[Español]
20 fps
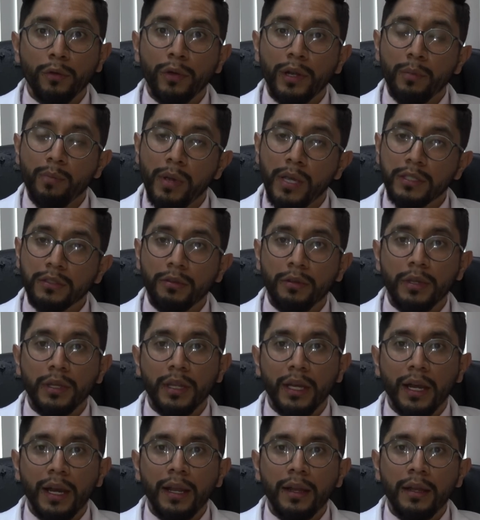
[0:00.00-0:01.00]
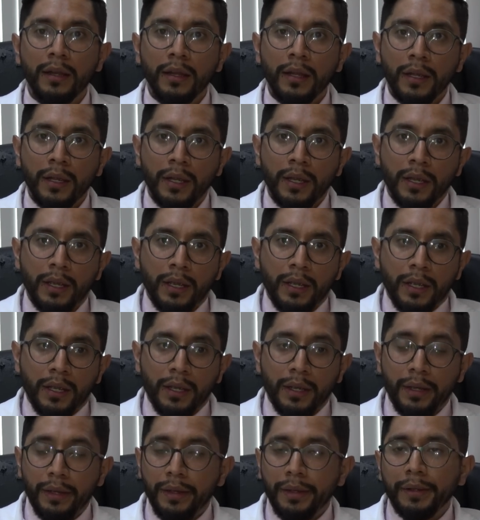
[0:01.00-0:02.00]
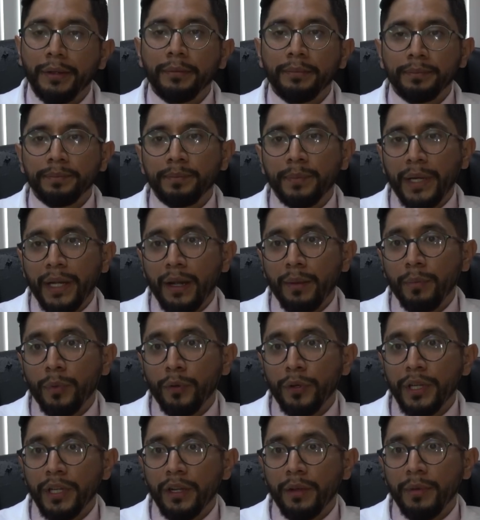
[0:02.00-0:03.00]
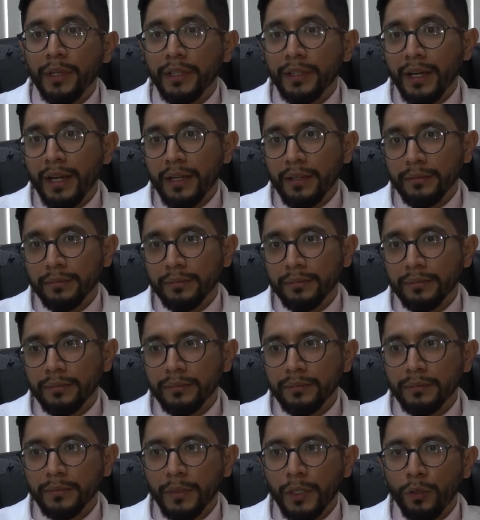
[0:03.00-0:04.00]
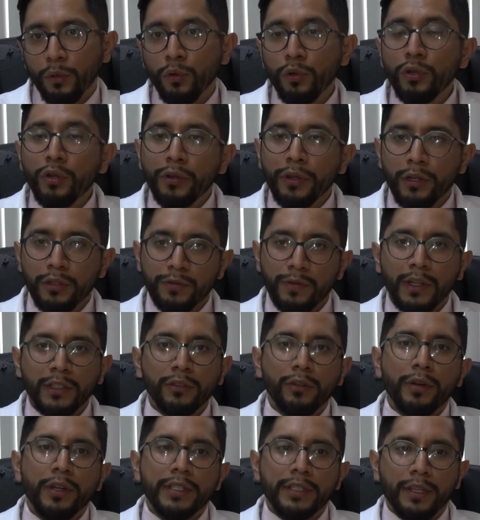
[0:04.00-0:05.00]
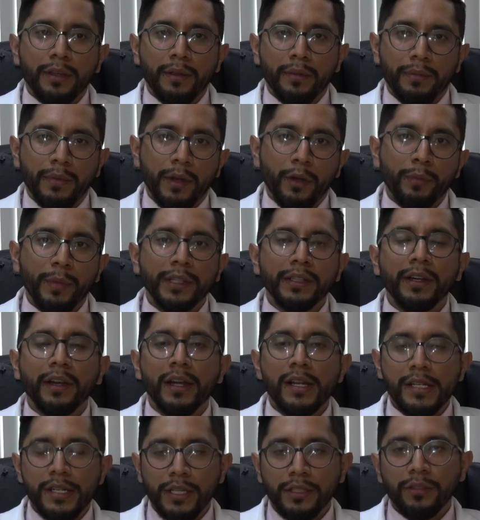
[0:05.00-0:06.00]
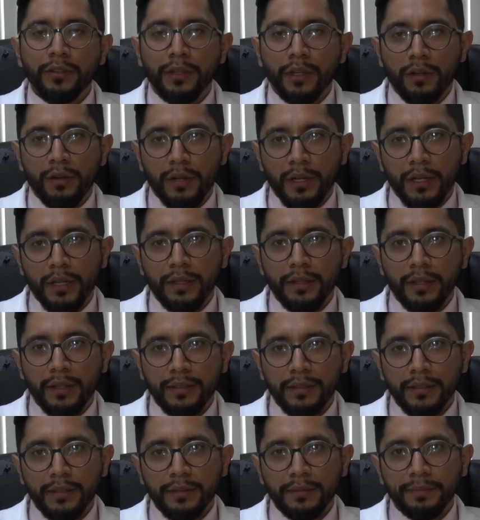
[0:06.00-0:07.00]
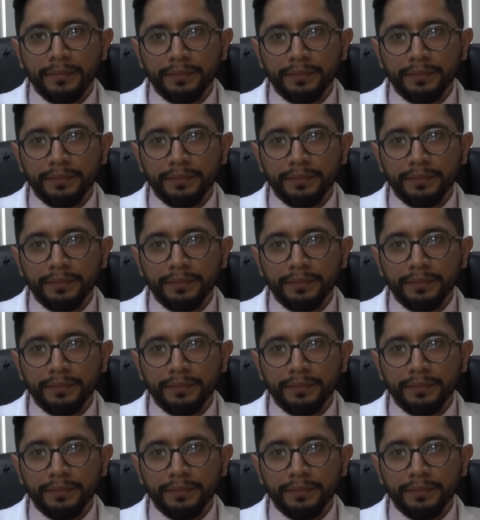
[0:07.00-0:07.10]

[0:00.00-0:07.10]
con el peso ideal eh, para poder evitar uno de los factores que aumentan el riesgo de colelitiasis.